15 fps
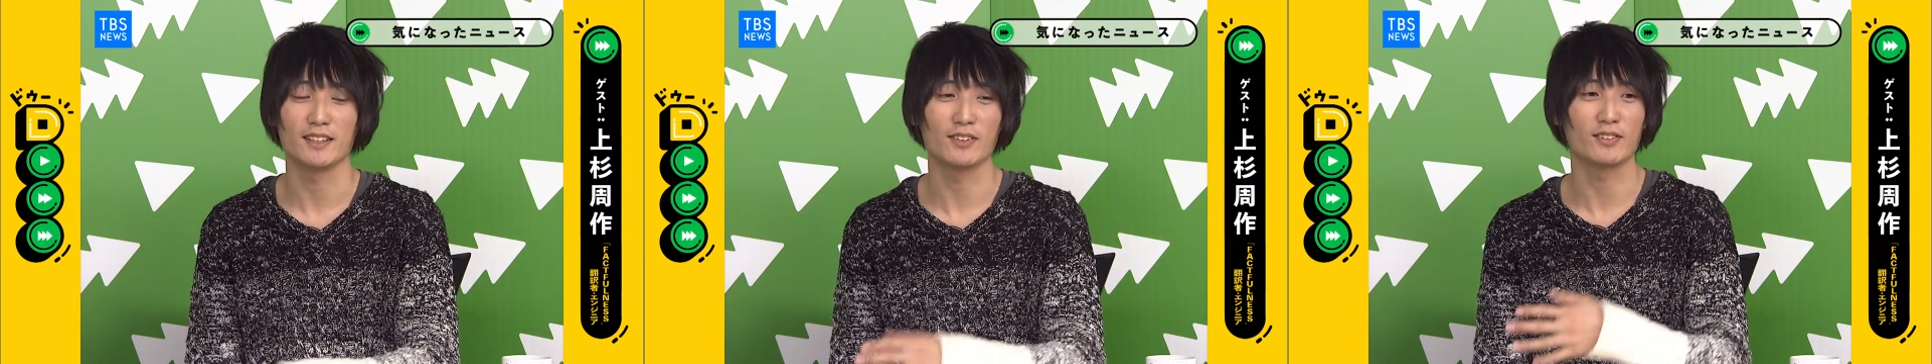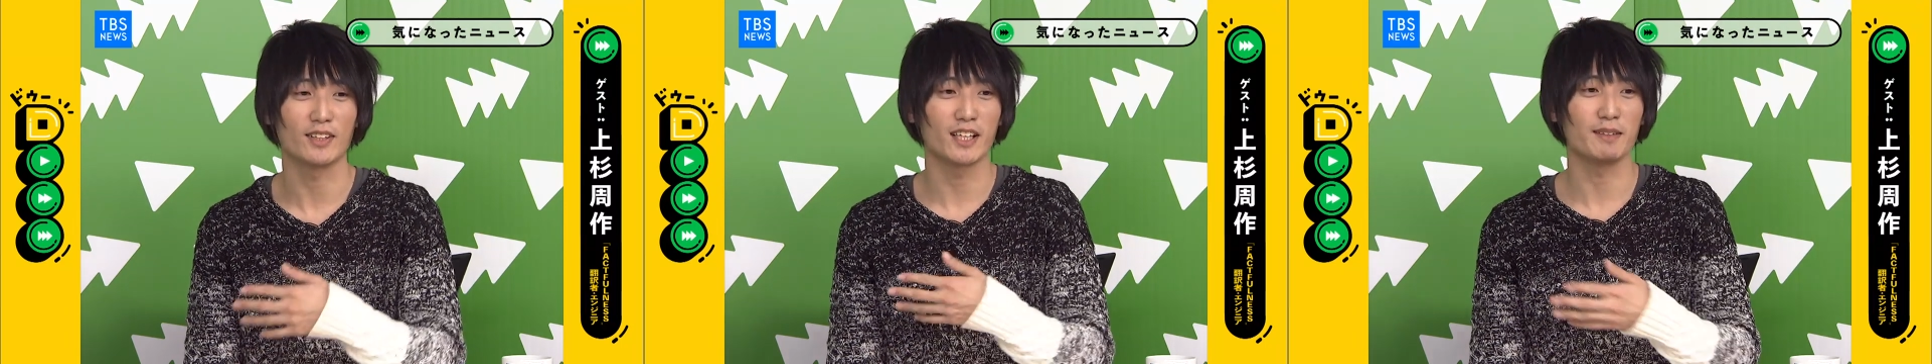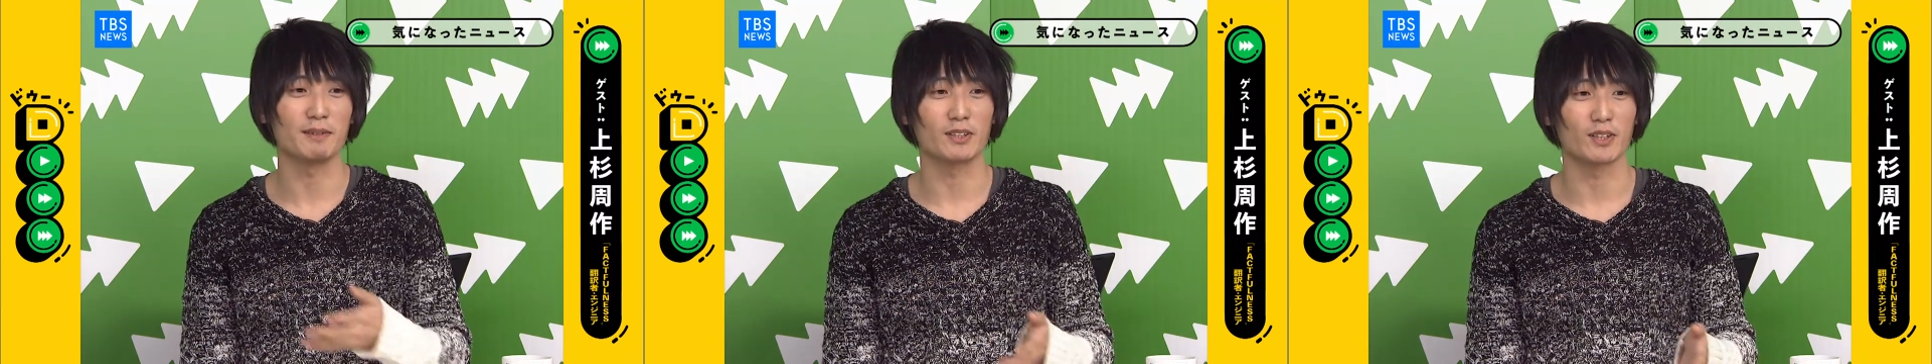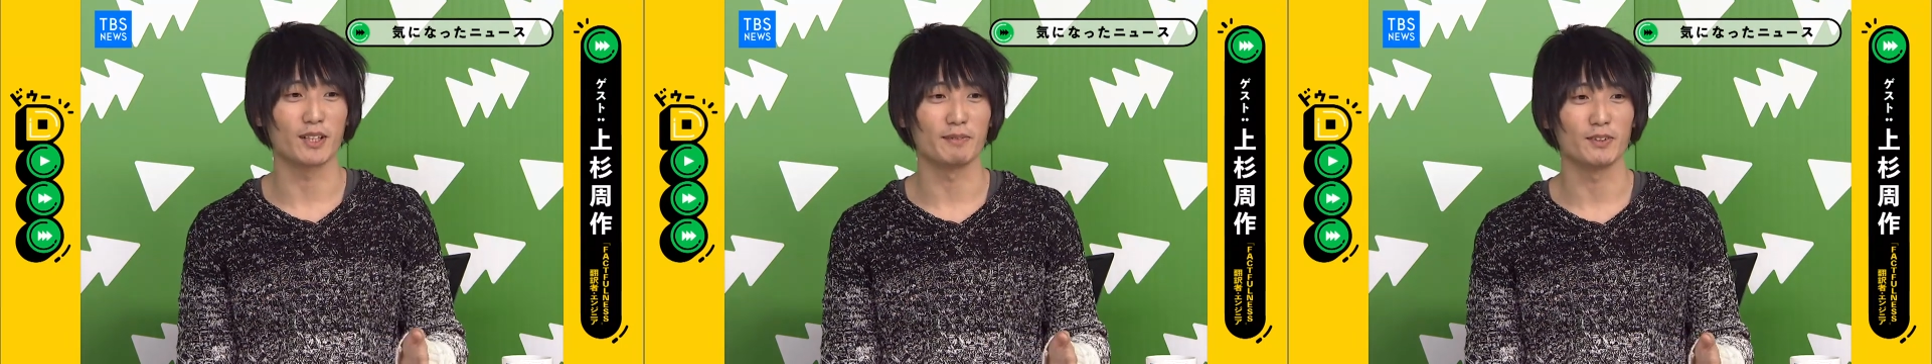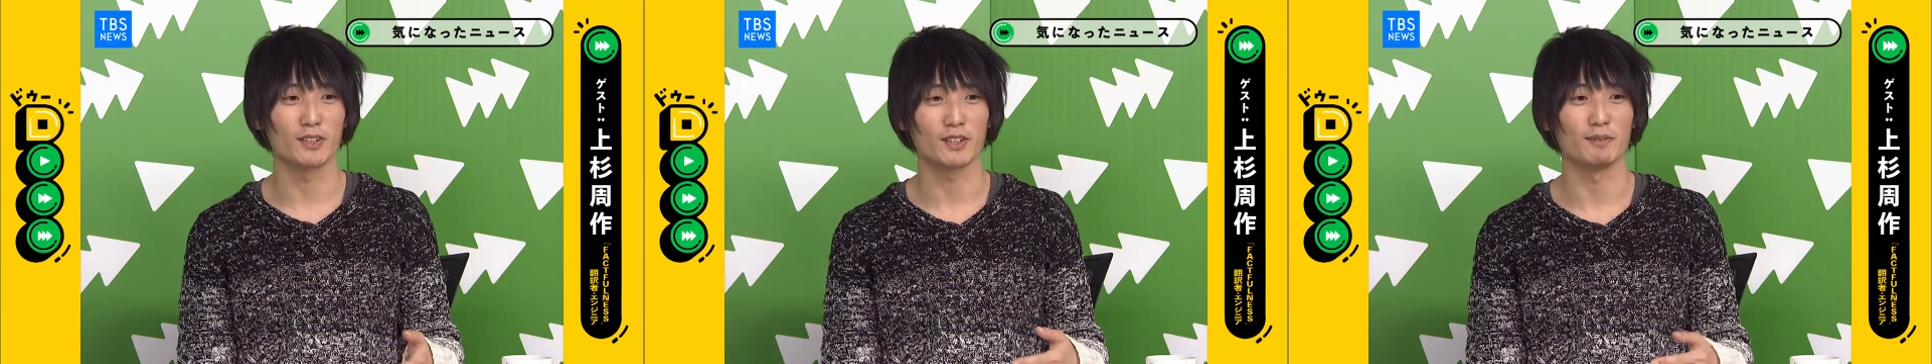日本のアニメと
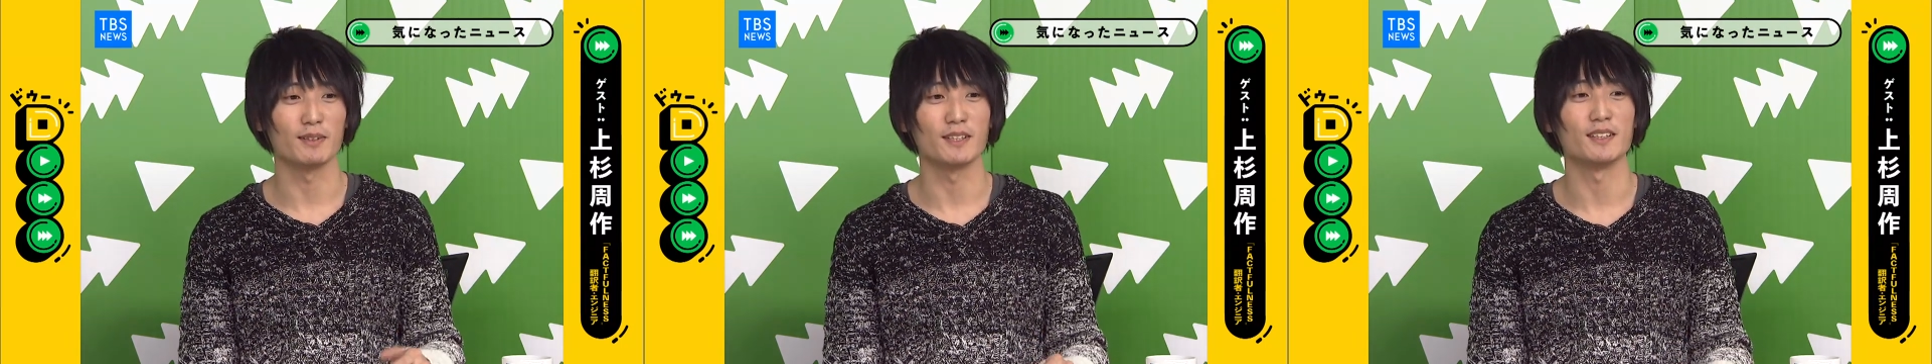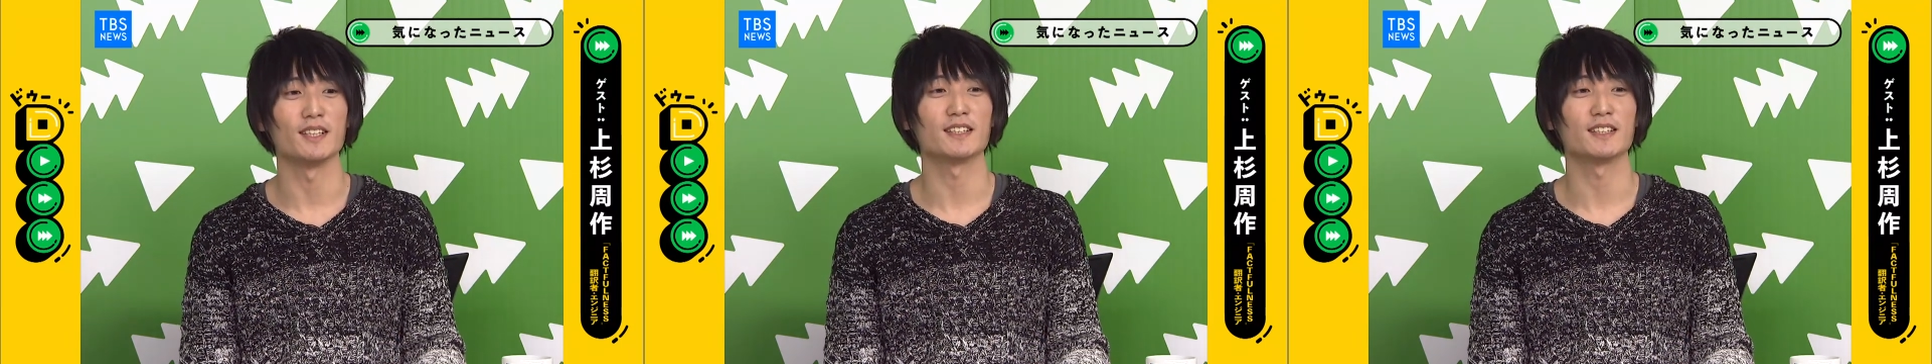かもよく見るん